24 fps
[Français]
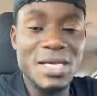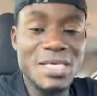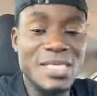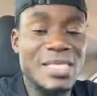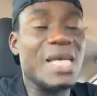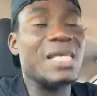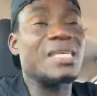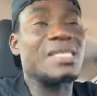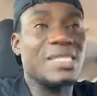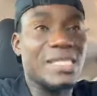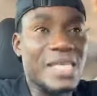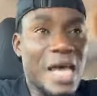
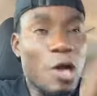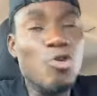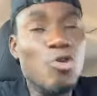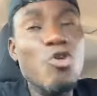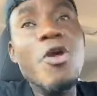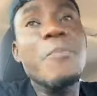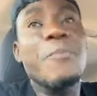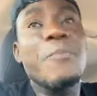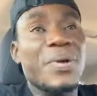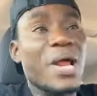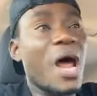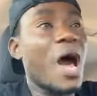c'est ça
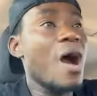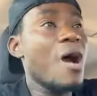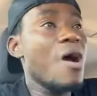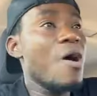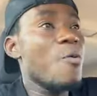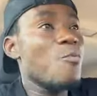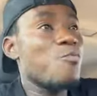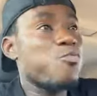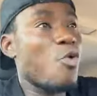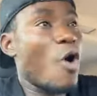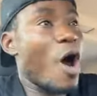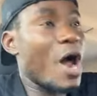lui prend
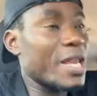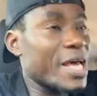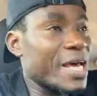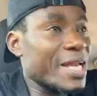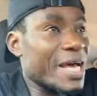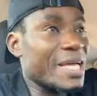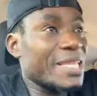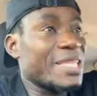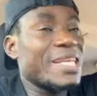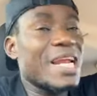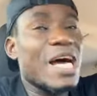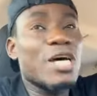pour
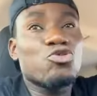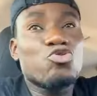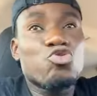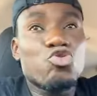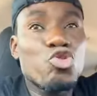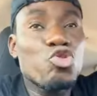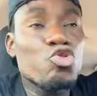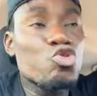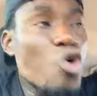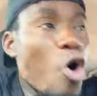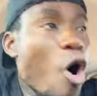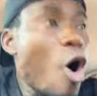aller rentrer en
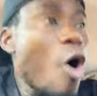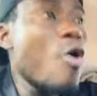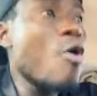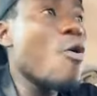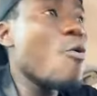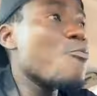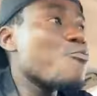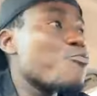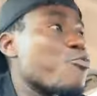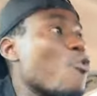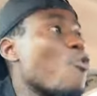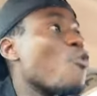studio
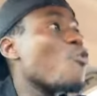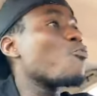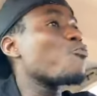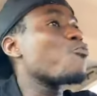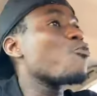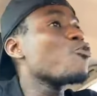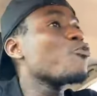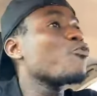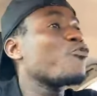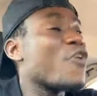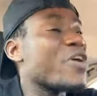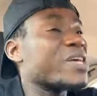pour,
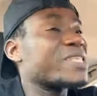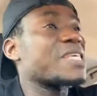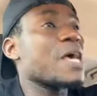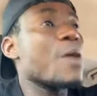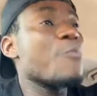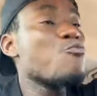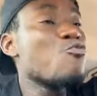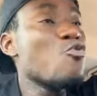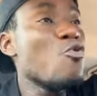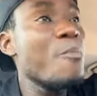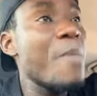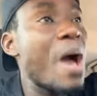faire
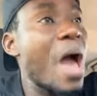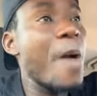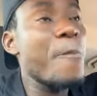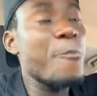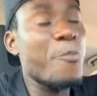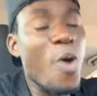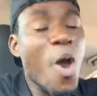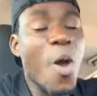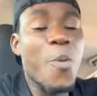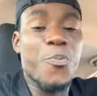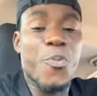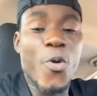ses mouvements un
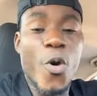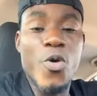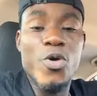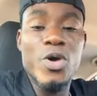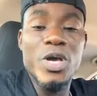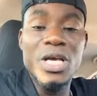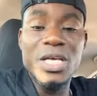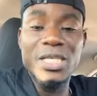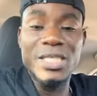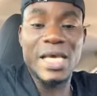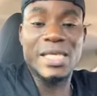peu, un peu.